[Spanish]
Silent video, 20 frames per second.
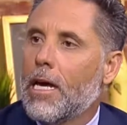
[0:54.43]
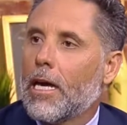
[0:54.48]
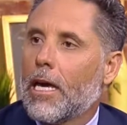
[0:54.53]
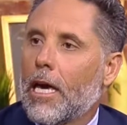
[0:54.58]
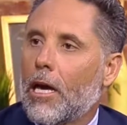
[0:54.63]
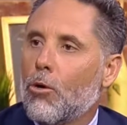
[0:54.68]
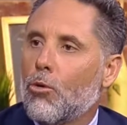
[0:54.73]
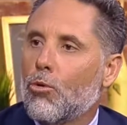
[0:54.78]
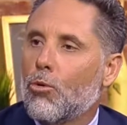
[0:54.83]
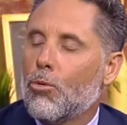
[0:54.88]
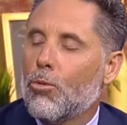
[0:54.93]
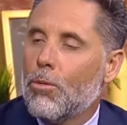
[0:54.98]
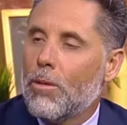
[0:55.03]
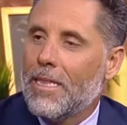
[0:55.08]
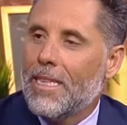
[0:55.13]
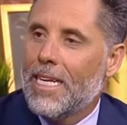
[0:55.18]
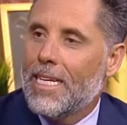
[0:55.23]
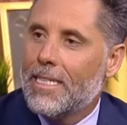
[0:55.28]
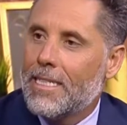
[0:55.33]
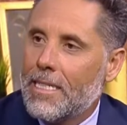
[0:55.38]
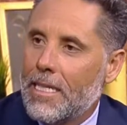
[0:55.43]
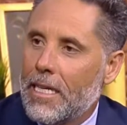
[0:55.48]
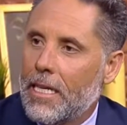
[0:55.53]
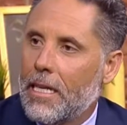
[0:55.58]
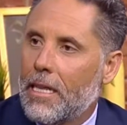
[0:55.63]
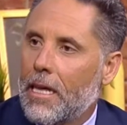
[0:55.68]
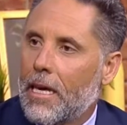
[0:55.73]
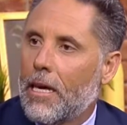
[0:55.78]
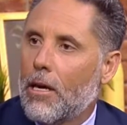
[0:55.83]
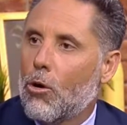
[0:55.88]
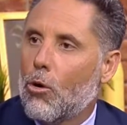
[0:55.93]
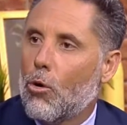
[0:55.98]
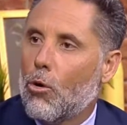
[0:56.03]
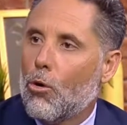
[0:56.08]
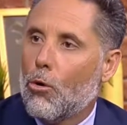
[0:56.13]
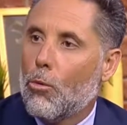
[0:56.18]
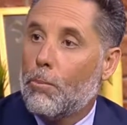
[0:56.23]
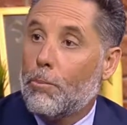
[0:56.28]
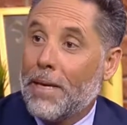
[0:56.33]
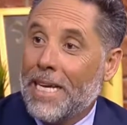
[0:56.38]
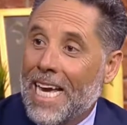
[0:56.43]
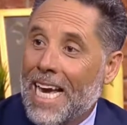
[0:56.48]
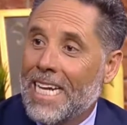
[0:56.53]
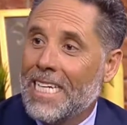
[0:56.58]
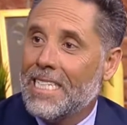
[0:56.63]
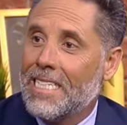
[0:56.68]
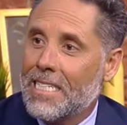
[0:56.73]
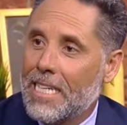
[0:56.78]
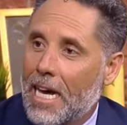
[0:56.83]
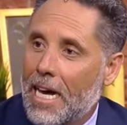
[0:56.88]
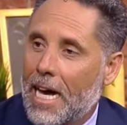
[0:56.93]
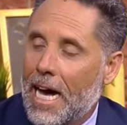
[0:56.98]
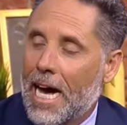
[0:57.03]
que uno decide o piensa